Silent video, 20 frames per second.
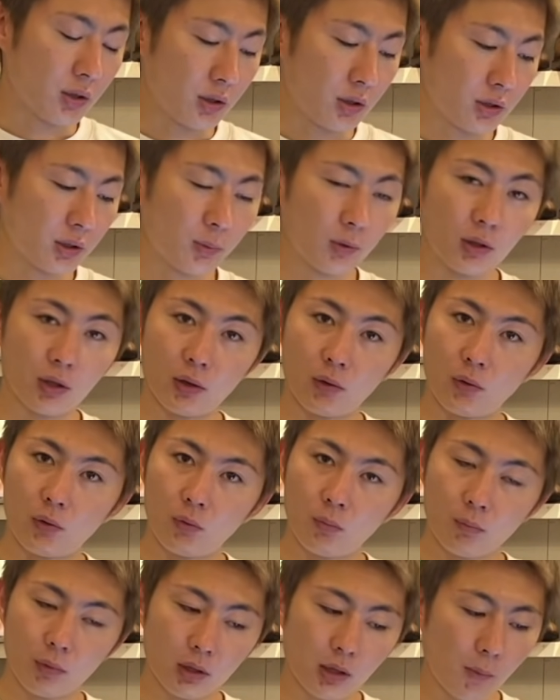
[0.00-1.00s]
あでもねほ
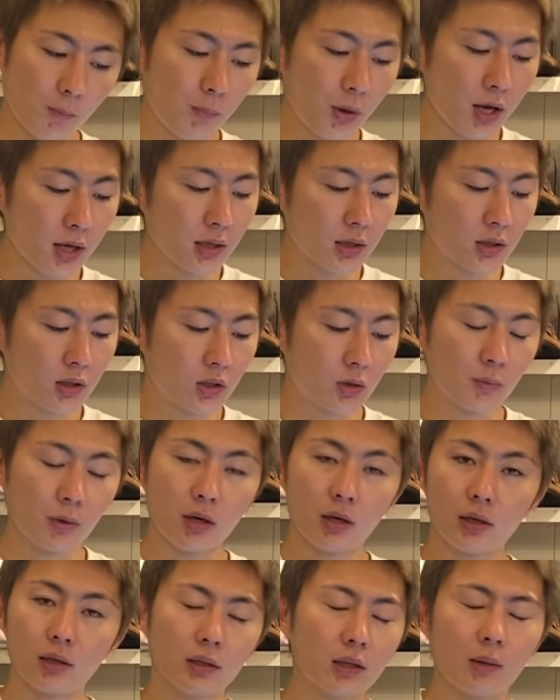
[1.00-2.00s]
んまにね
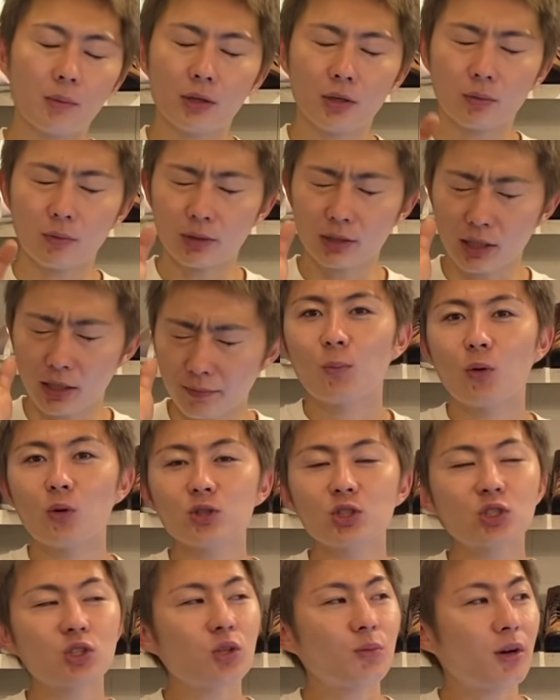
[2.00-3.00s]
ベックマンやベックマンじゃない
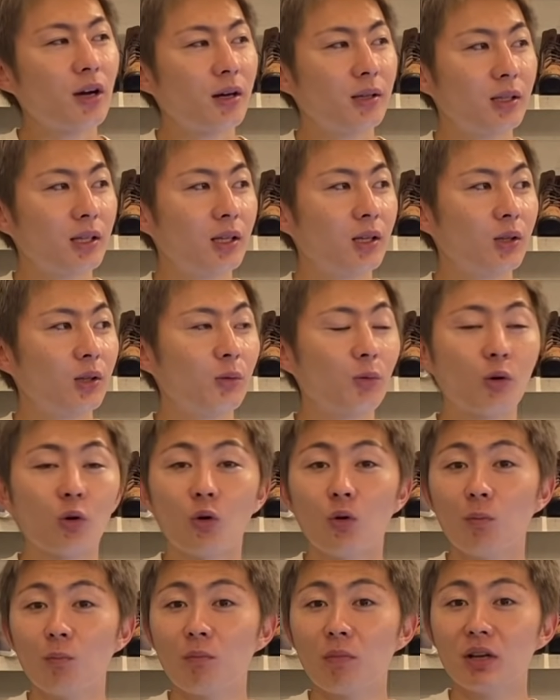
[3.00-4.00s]
ホストマンはねでもほ
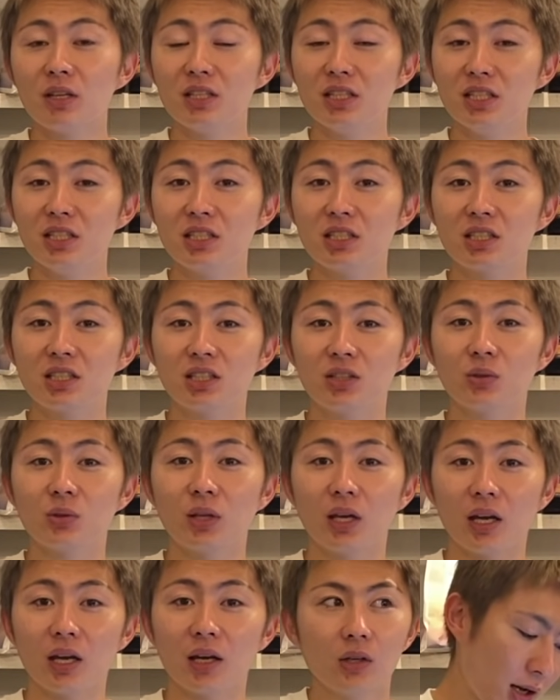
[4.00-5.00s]
んま人気よね
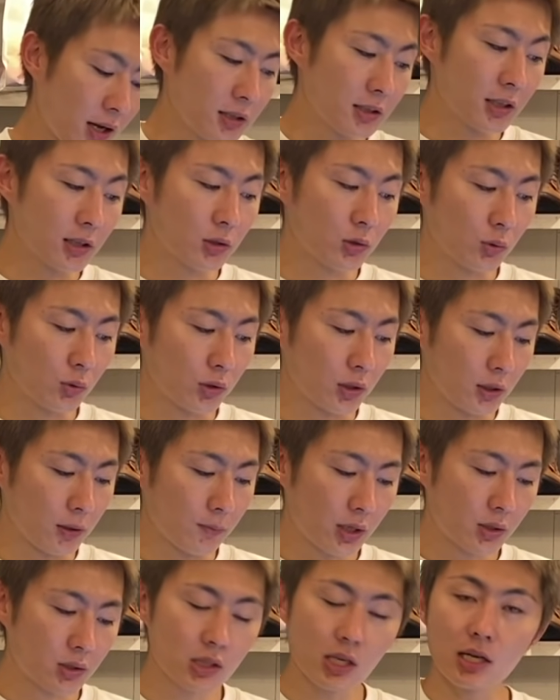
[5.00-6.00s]
書いてある通り
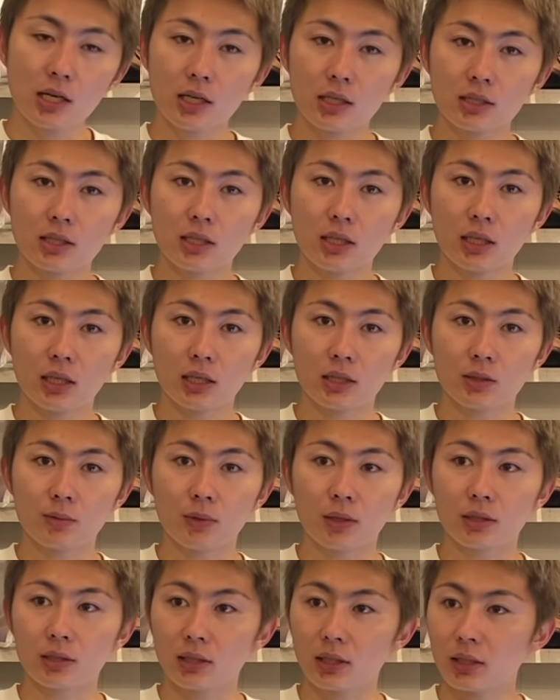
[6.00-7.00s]
あのチャッカじゃないやつも
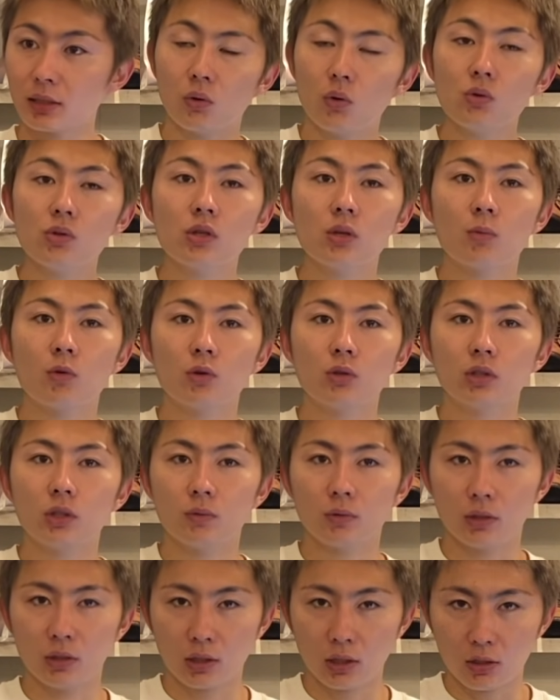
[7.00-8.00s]
あるじゃんオンでもオフで
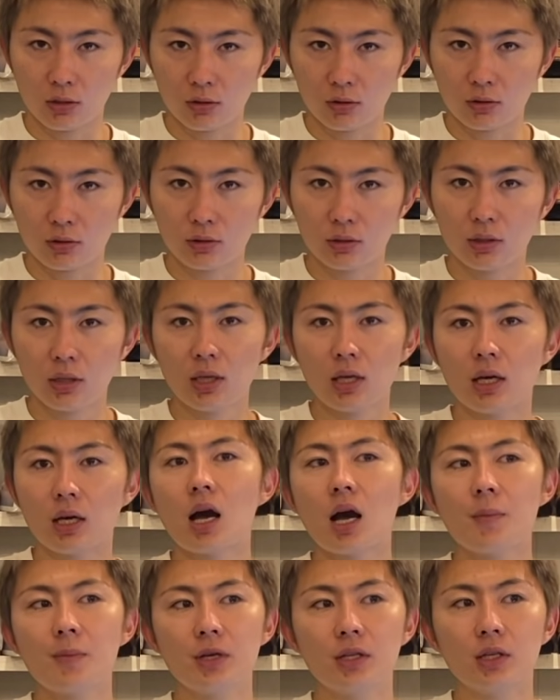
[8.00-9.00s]
もいけるで
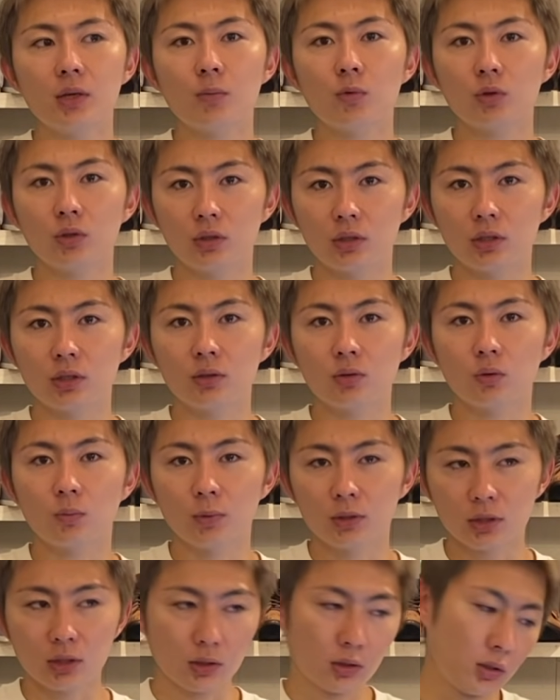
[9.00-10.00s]
雨でもいけほんま
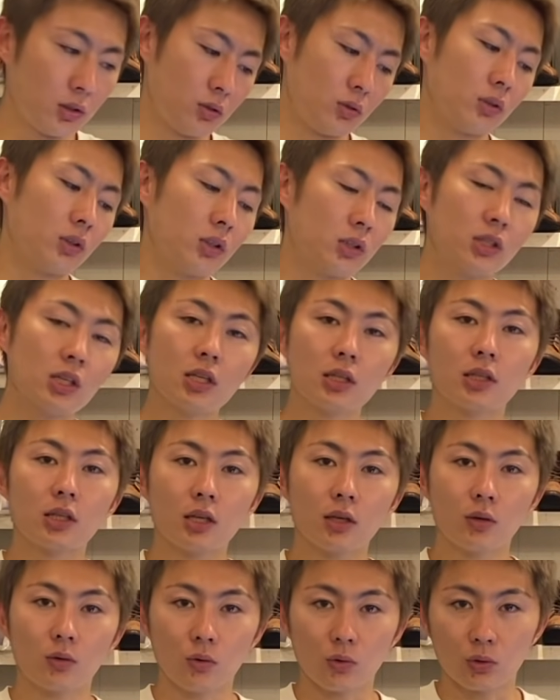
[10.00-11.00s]
さっき言ったで全
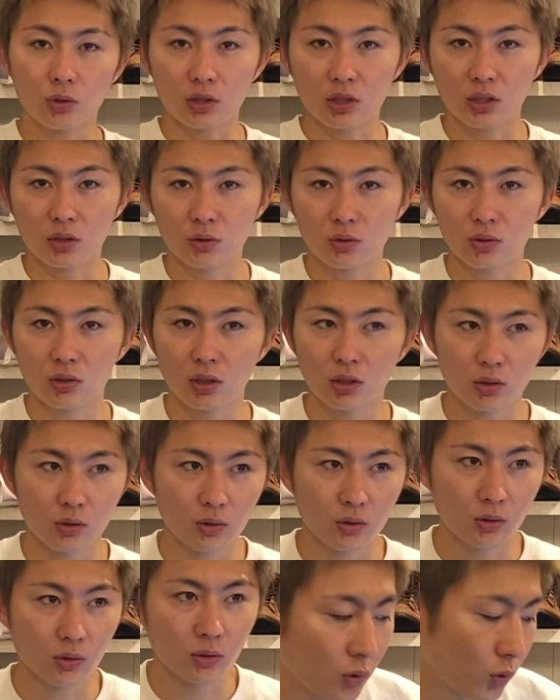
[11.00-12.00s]
天候いけるってい
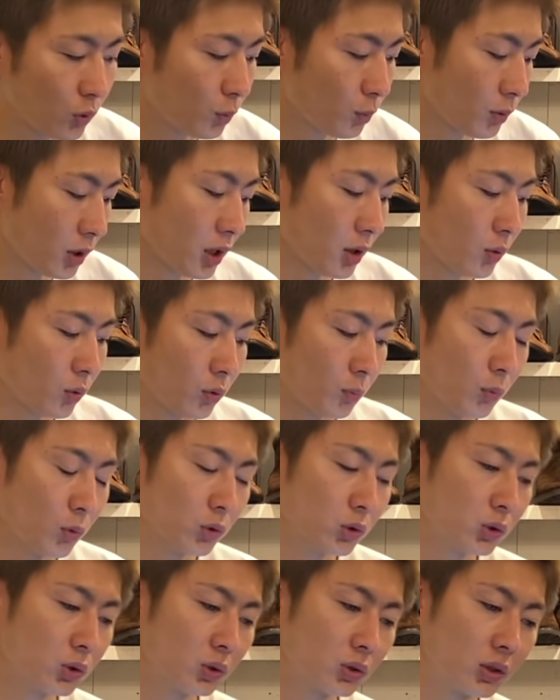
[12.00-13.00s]
うほんまねこれ持っ
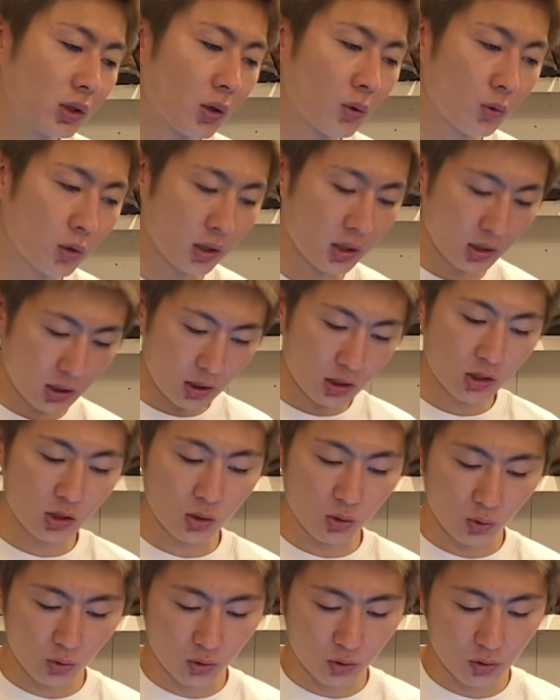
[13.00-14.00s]
とった方がいい一
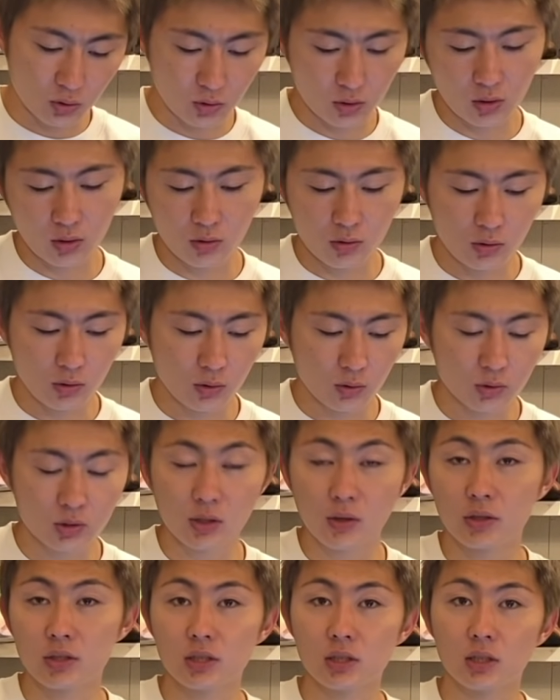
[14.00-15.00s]
足っていうのにふさ
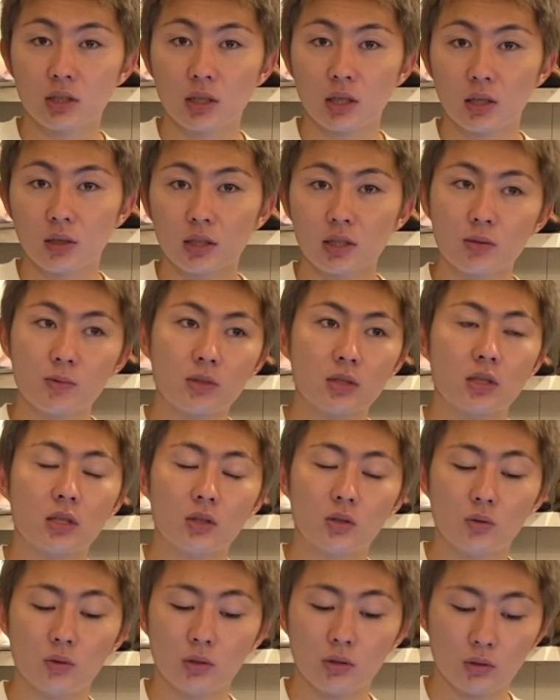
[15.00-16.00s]
わしいねたちまち
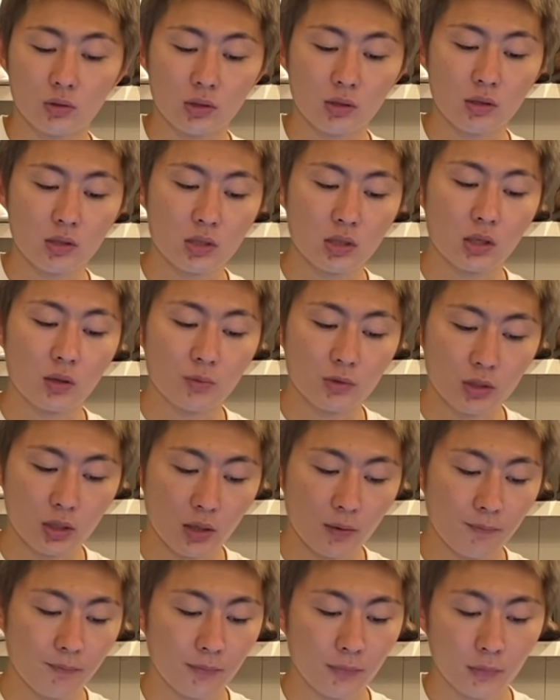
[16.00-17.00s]
レッドウィングにふさわしいかもしれな
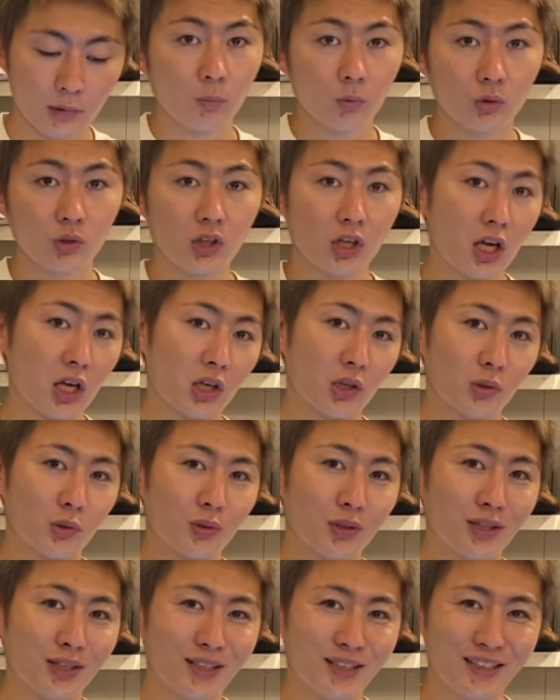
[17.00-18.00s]
い持ってないけ
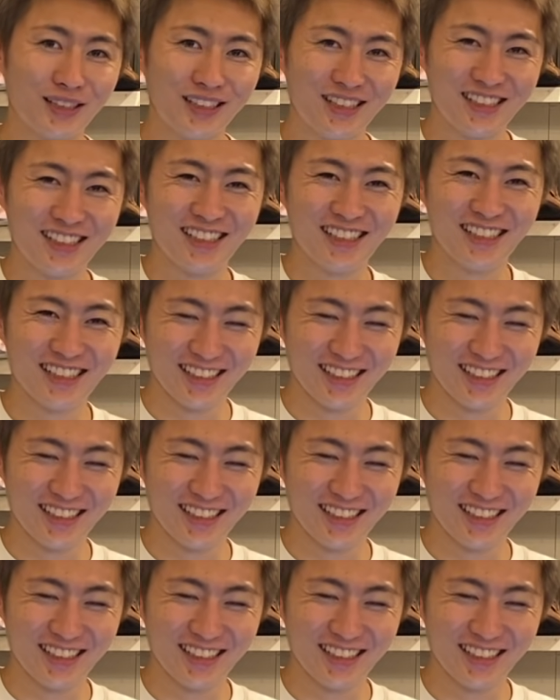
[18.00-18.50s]
ど